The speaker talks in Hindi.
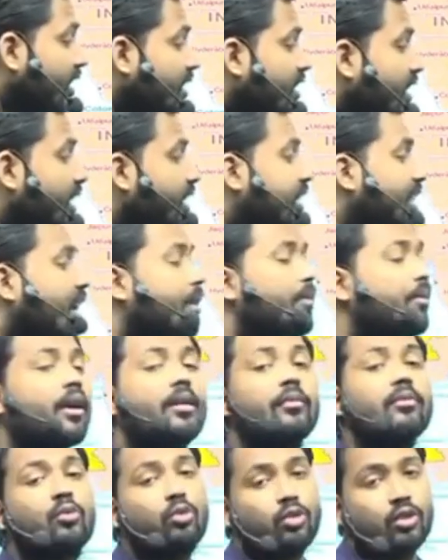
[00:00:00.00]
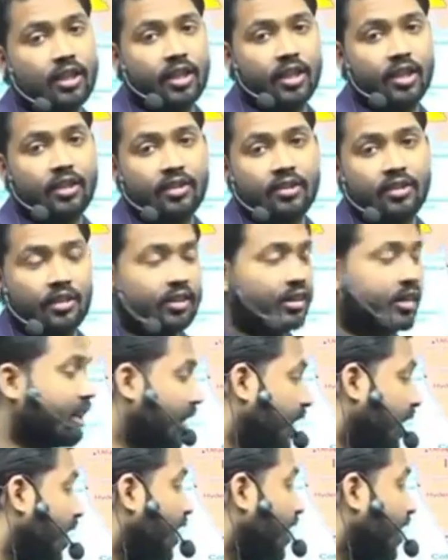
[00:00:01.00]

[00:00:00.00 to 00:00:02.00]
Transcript: इस एरिया में हम कुछ नहीं कर सकते हैं